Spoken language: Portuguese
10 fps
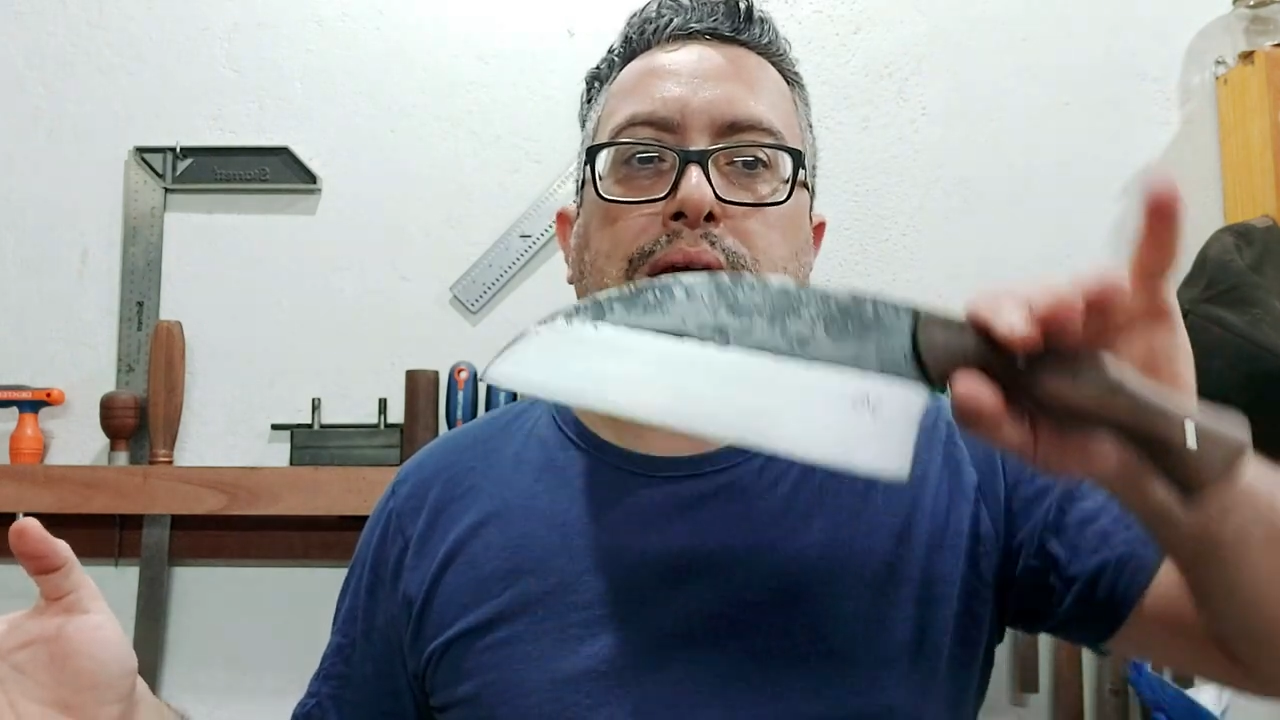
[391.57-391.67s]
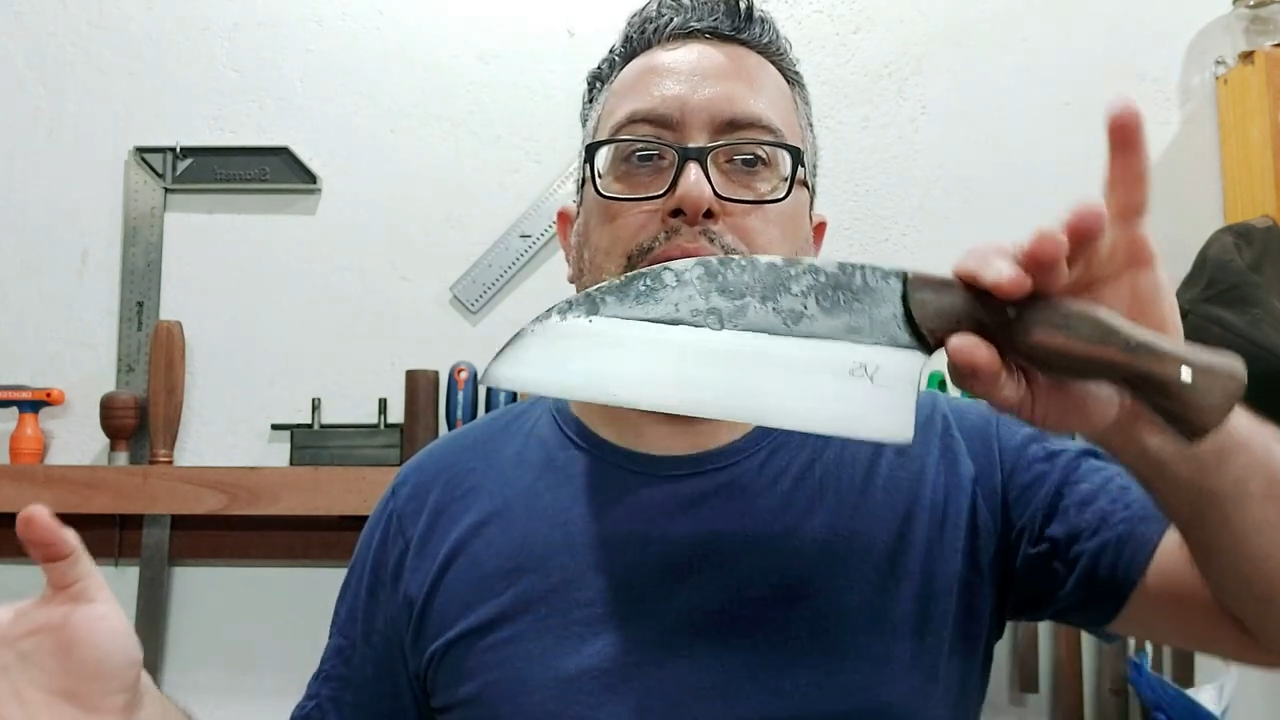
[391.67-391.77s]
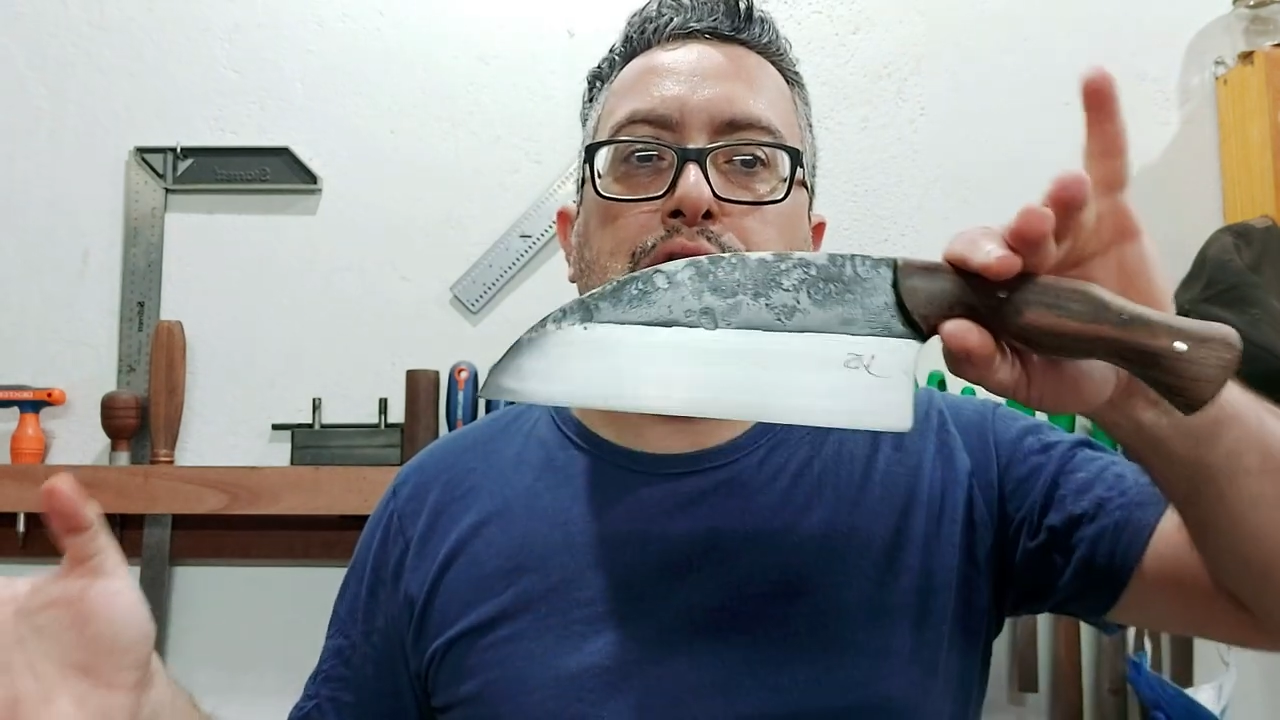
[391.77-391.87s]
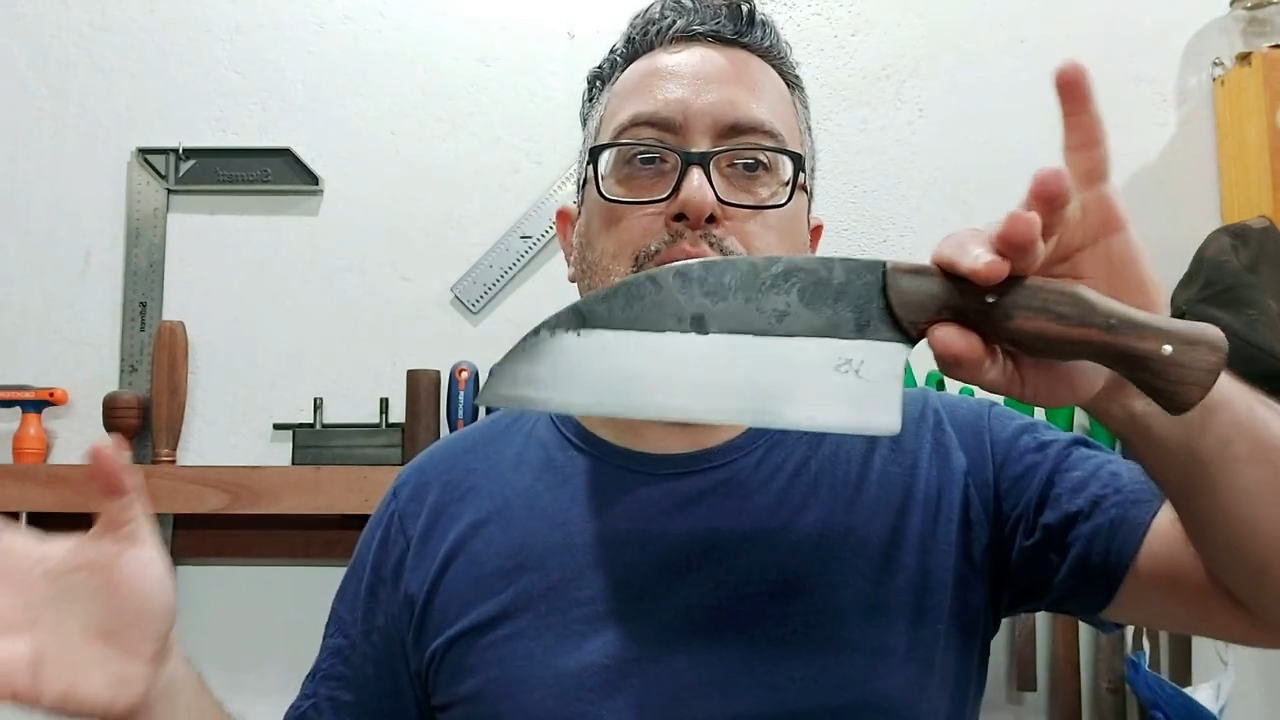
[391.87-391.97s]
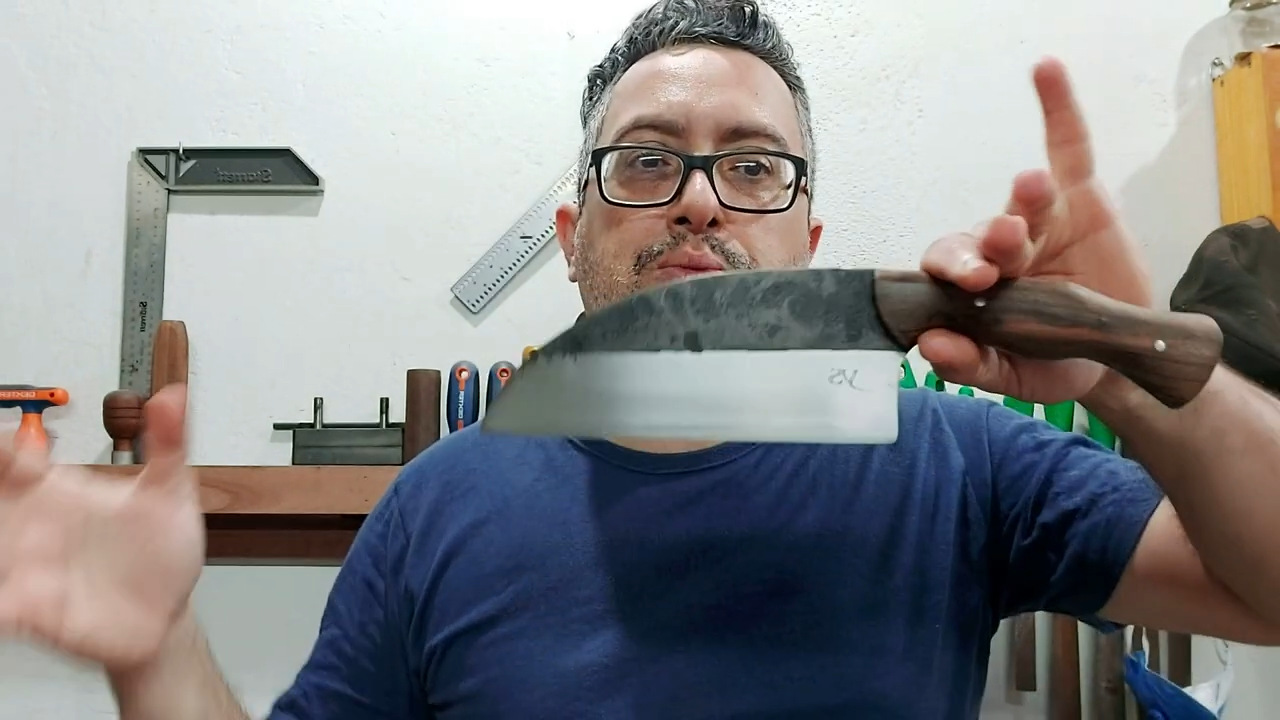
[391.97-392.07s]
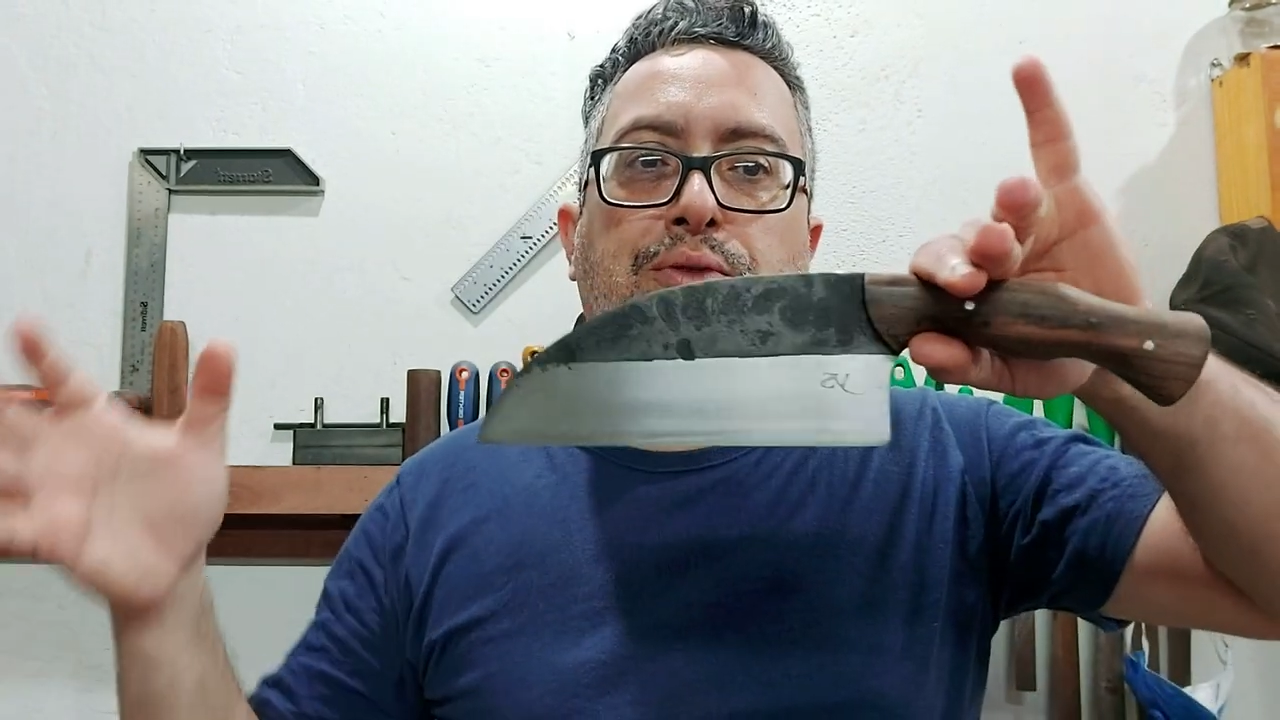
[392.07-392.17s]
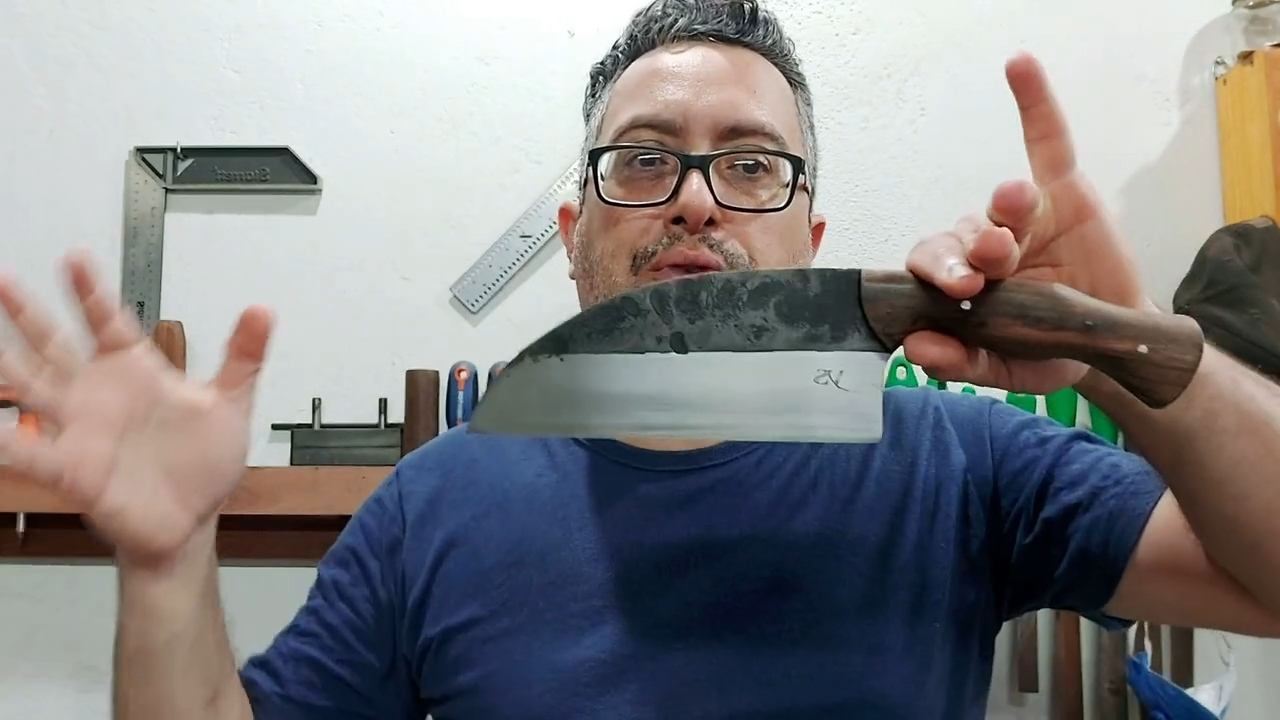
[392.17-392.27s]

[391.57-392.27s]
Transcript: que tipo de